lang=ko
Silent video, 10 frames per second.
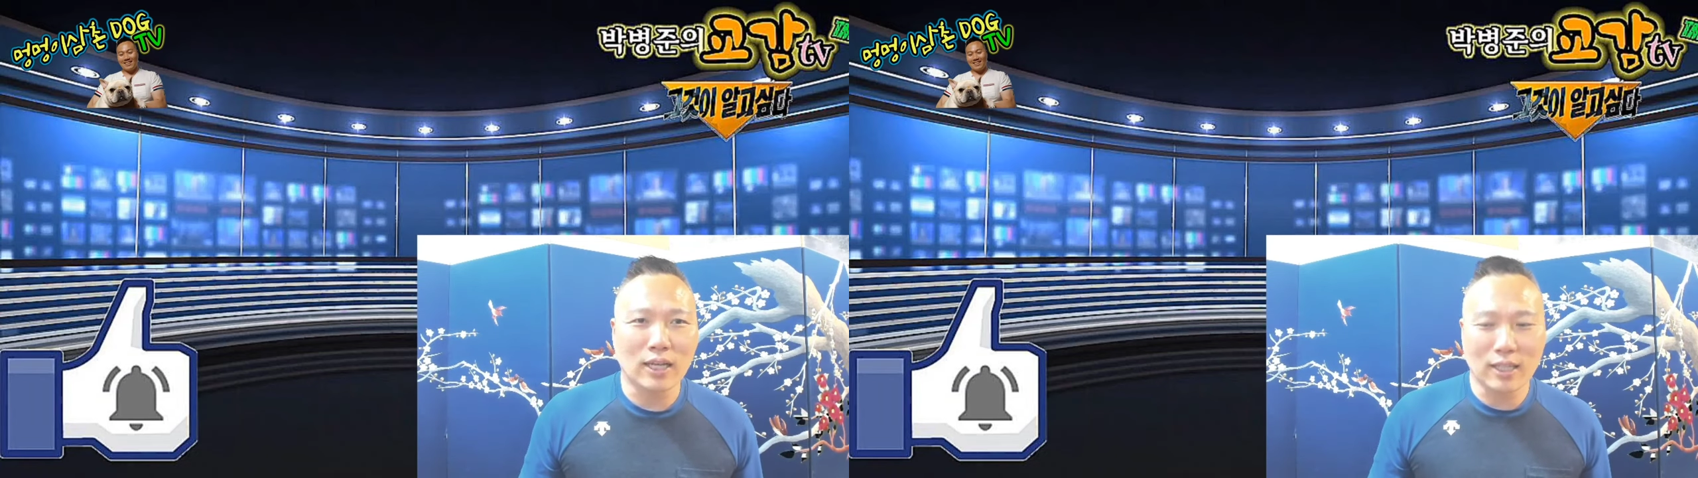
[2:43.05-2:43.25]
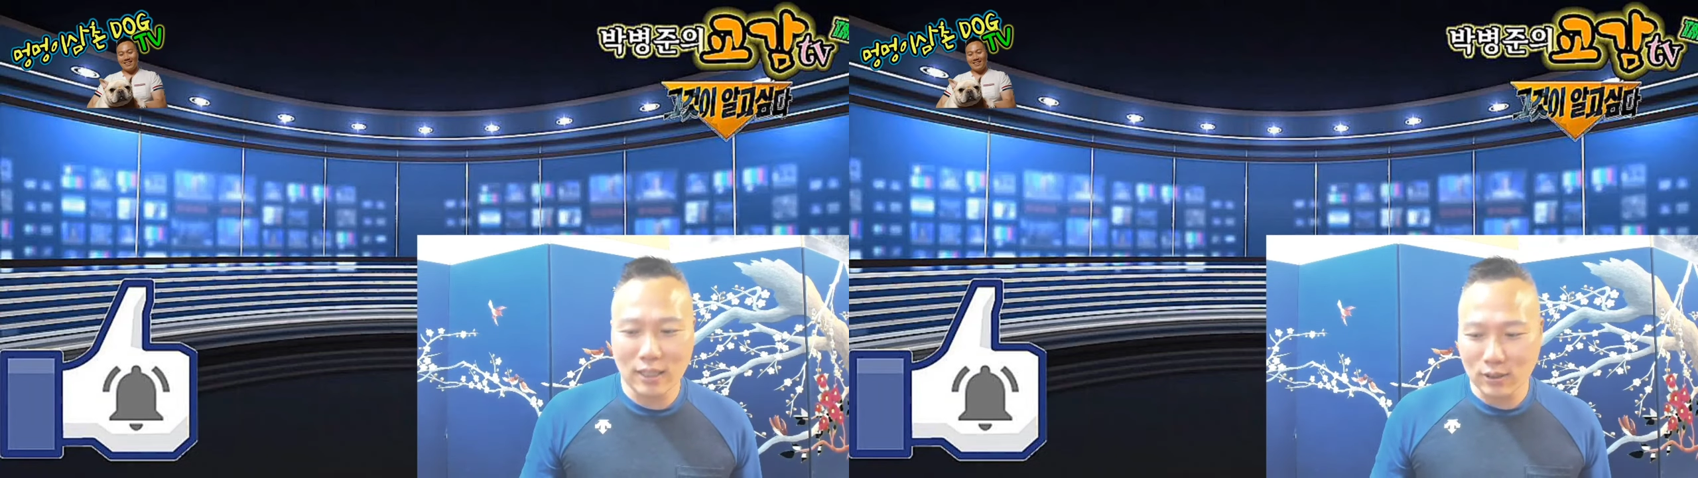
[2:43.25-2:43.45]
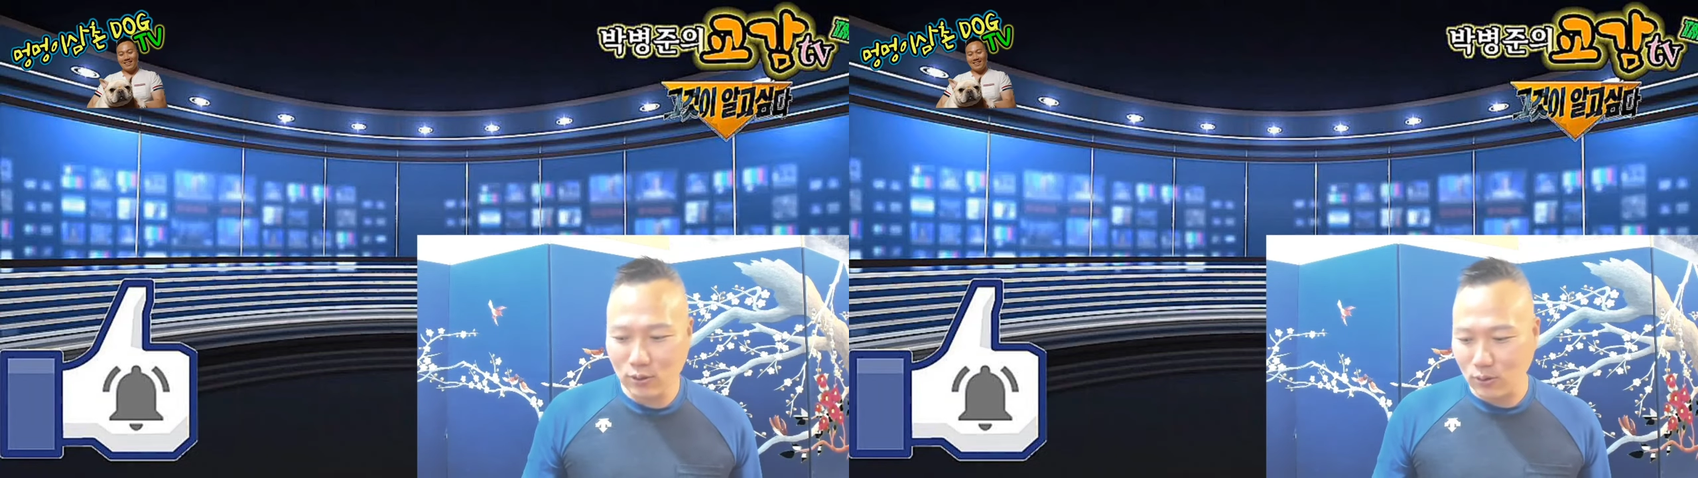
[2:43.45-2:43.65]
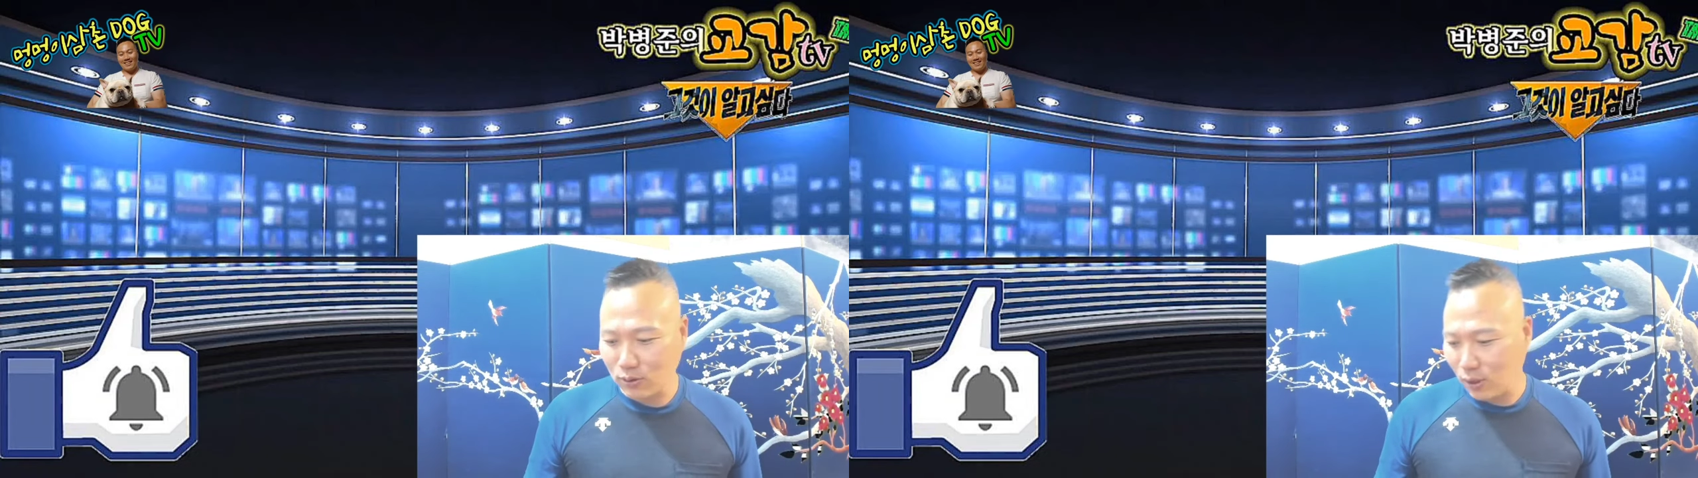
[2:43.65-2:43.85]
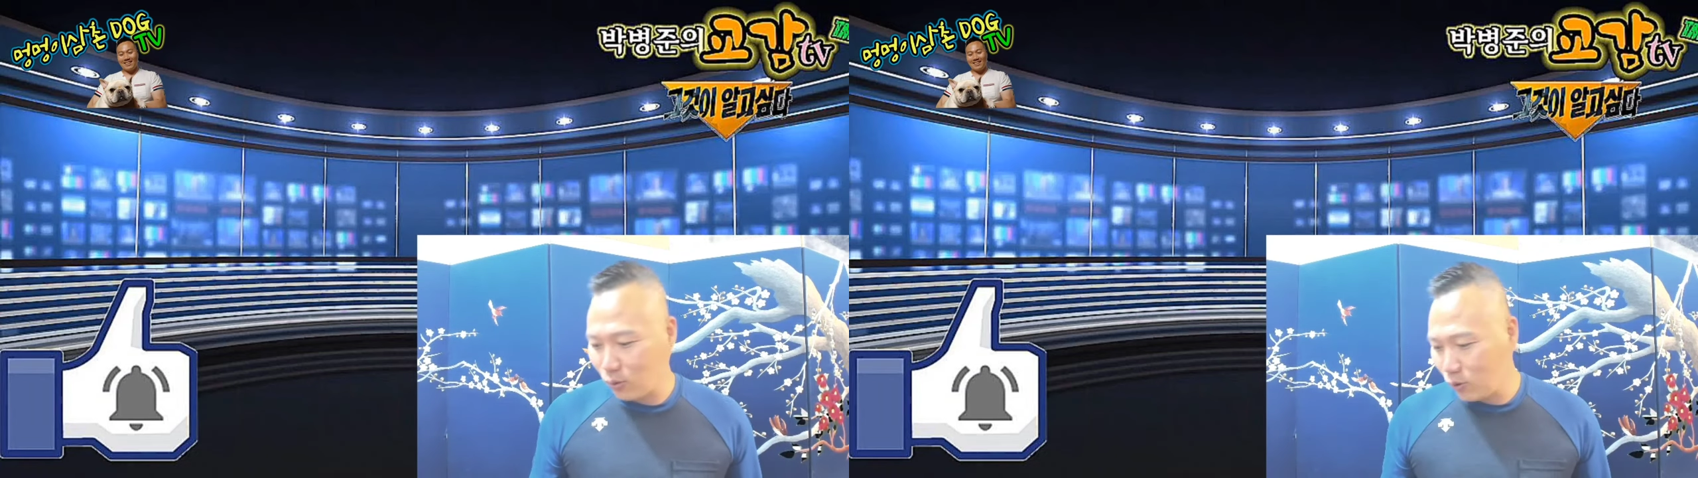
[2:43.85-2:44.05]
난리가
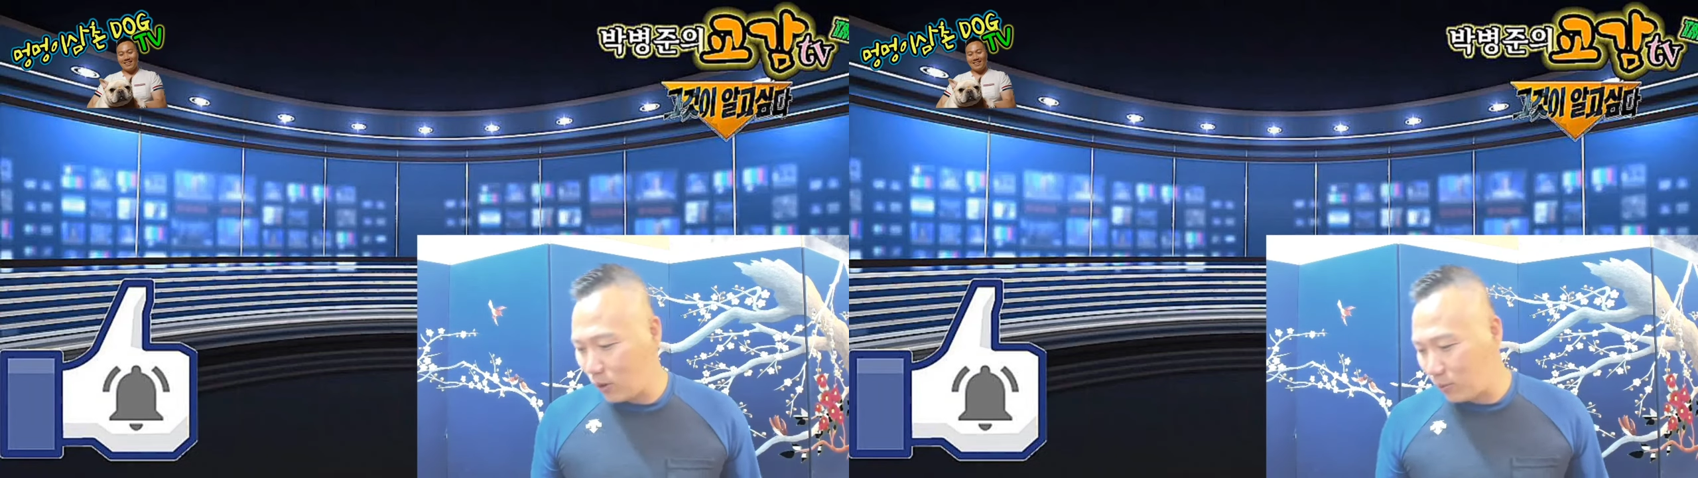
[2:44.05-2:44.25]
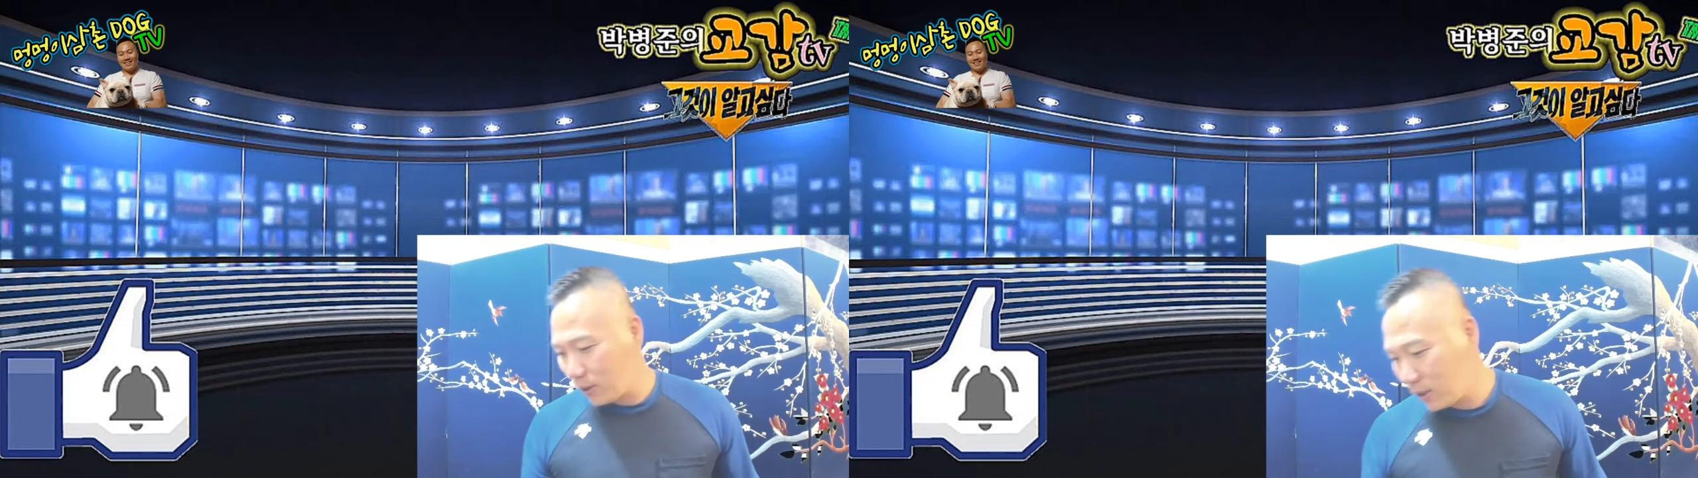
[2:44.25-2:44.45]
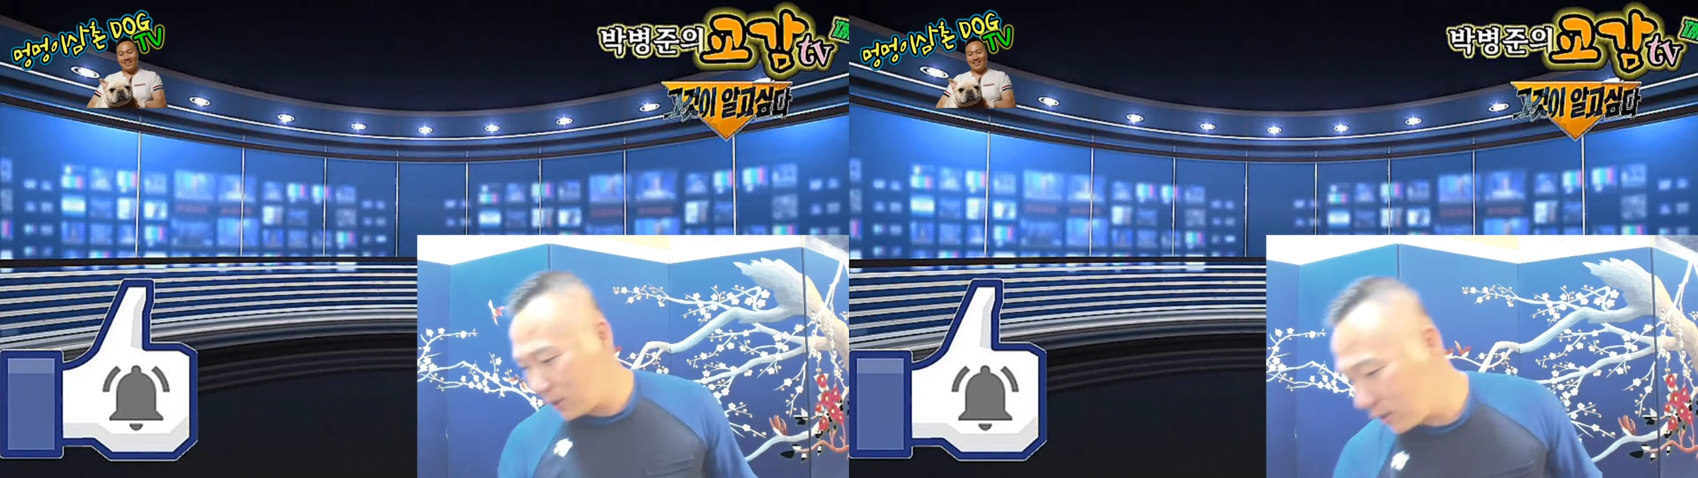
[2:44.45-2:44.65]
났어요. 땅콩이 나봐.